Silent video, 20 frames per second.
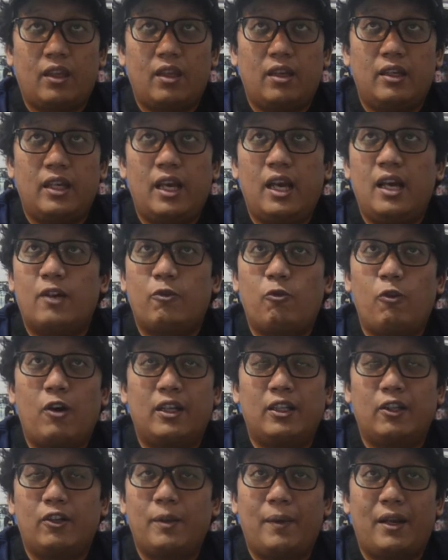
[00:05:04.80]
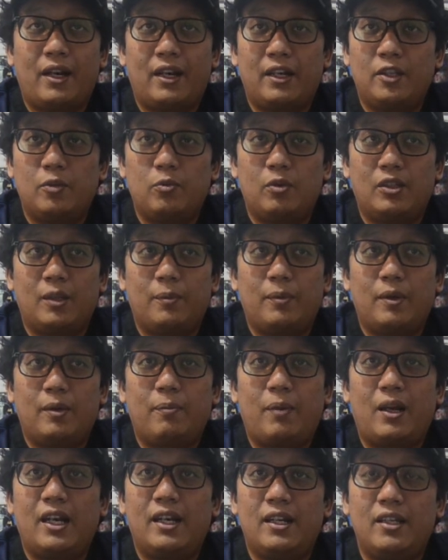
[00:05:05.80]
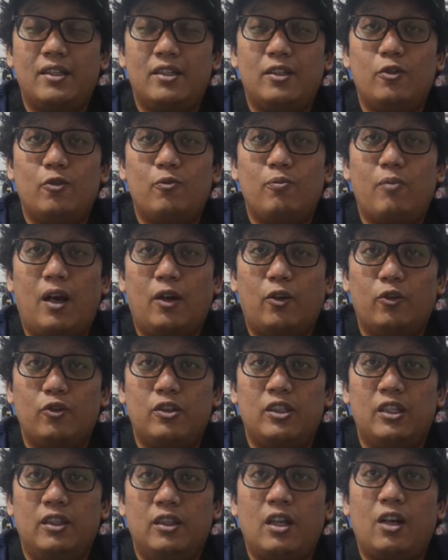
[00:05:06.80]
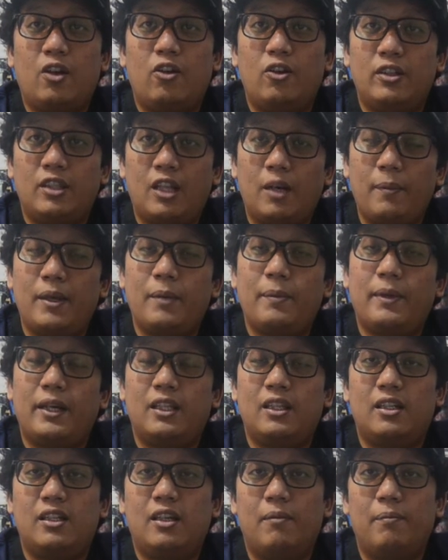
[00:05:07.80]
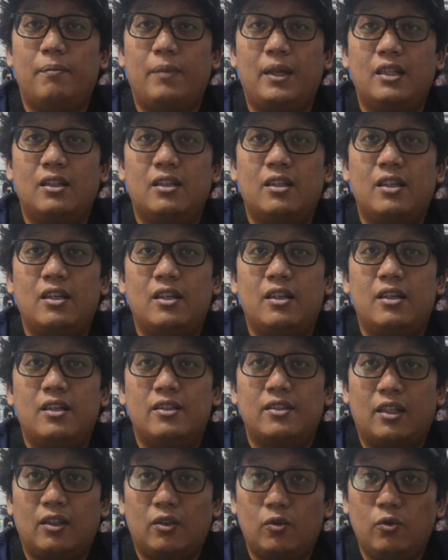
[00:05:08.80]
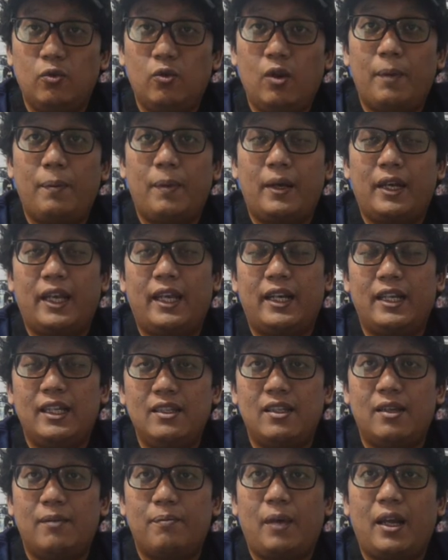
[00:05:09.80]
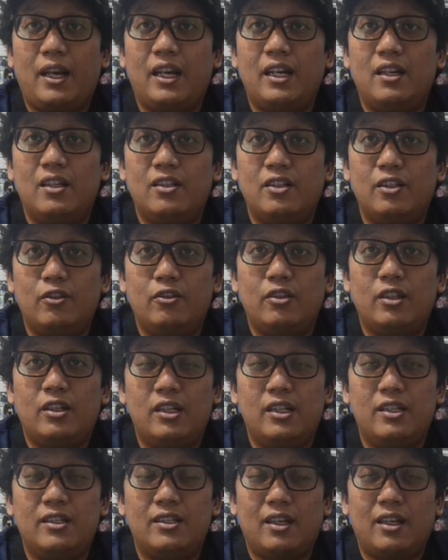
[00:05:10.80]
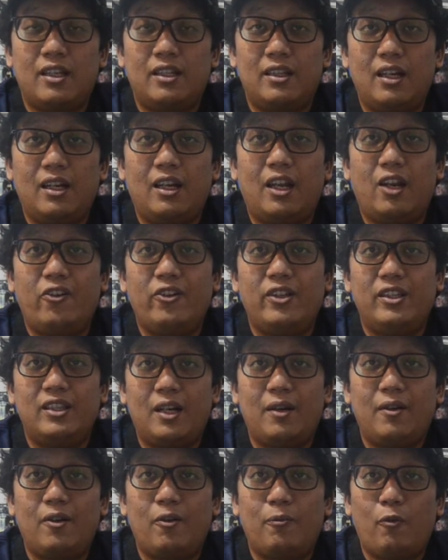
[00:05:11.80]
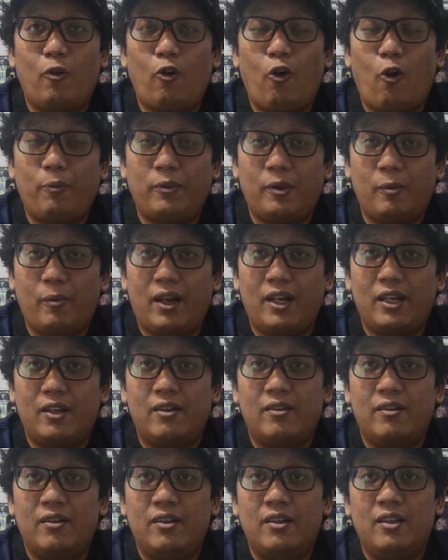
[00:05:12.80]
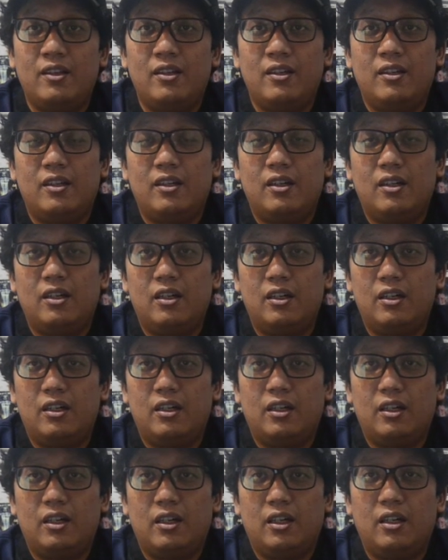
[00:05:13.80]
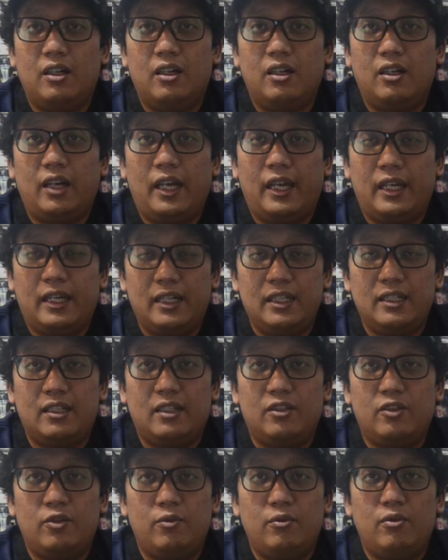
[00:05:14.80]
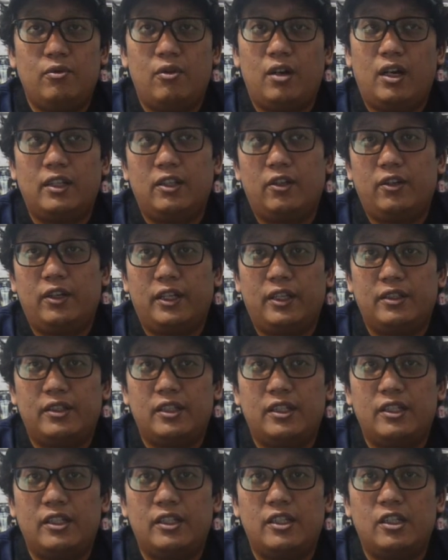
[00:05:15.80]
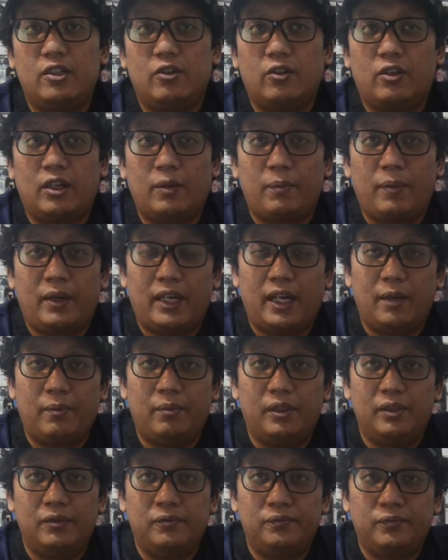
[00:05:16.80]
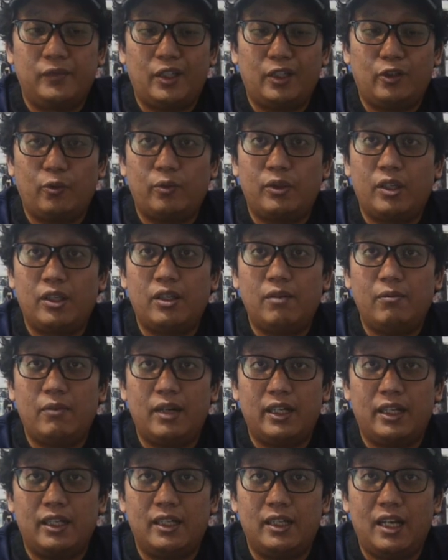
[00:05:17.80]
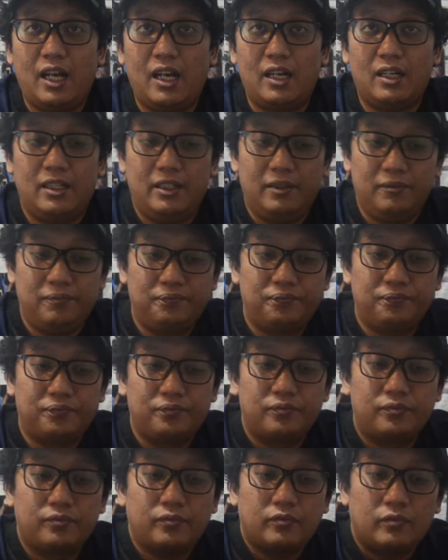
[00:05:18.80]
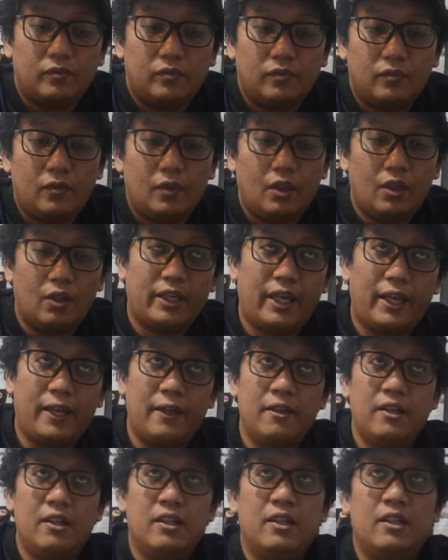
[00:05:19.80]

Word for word: ya gue nggak tahu deh Paredes buat apa Paredes itu bagus di Inter kalau Inter main pakai tiga empat satu dua pakai Erikson Paredes itu tadi diincar Inter kalau Inter mau ngoptimalin uh, eh, Erikson cuma gue nggak tahu deh jadinya ditukar pakai apa atau jangan balik ini kardi oke okay.